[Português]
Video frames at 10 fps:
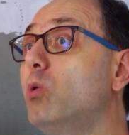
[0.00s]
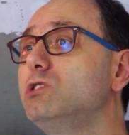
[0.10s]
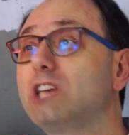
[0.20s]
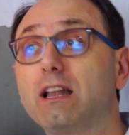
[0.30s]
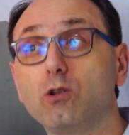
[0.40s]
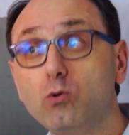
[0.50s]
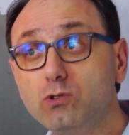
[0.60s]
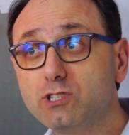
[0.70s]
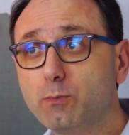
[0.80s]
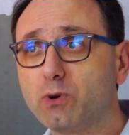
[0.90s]
onde
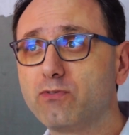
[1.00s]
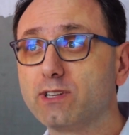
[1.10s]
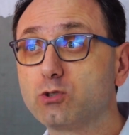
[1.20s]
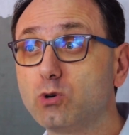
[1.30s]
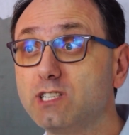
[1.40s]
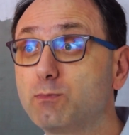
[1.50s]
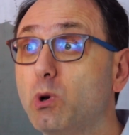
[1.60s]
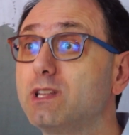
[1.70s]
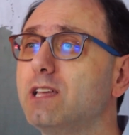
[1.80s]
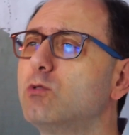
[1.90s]
alunos e professores
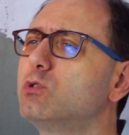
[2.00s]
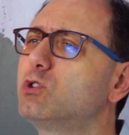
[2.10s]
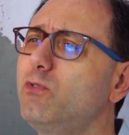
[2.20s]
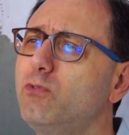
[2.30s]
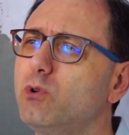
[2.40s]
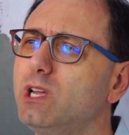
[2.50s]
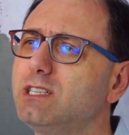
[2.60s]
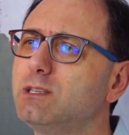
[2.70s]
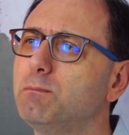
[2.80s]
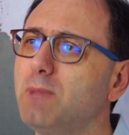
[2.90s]
podem
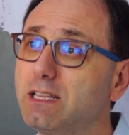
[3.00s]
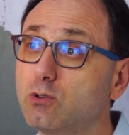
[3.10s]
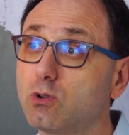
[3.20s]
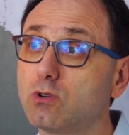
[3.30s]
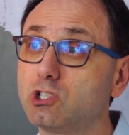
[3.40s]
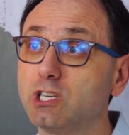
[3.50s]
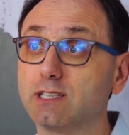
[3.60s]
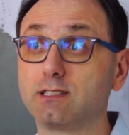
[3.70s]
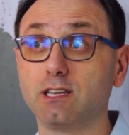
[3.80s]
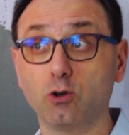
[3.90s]
usufruir de
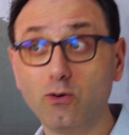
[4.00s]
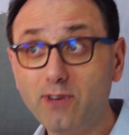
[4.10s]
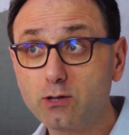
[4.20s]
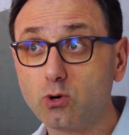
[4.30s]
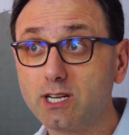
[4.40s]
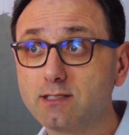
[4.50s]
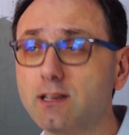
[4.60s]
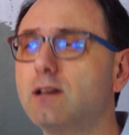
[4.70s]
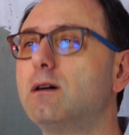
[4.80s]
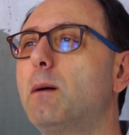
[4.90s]
metodologias
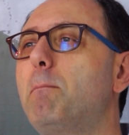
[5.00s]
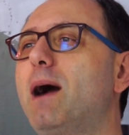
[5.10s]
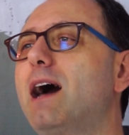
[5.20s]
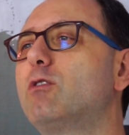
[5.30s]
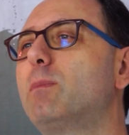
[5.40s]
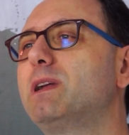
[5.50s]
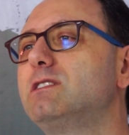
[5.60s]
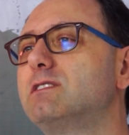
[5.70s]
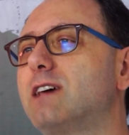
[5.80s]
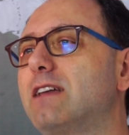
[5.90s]
inovadoras para o
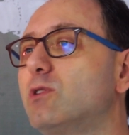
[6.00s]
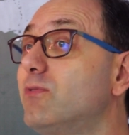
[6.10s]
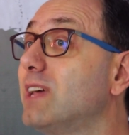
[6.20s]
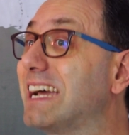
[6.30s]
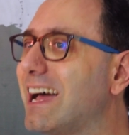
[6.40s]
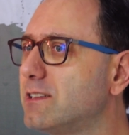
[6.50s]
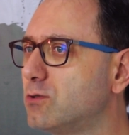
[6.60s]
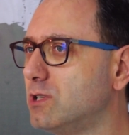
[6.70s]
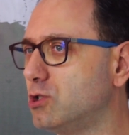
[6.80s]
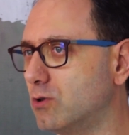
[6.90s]
aprendizado eficaz
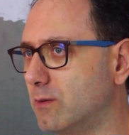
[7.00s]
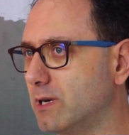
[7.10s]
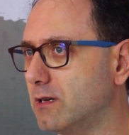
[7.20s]
do idioma.